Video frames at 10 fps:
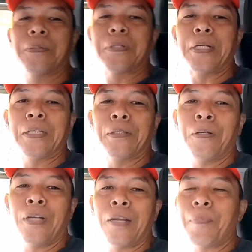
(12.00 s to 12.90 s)
So nandito
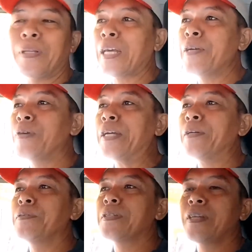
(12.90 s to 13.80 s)
na naman tayo
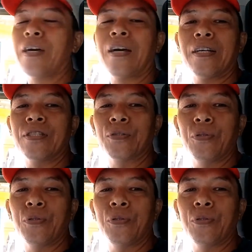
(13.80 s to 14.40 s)
ngayon sa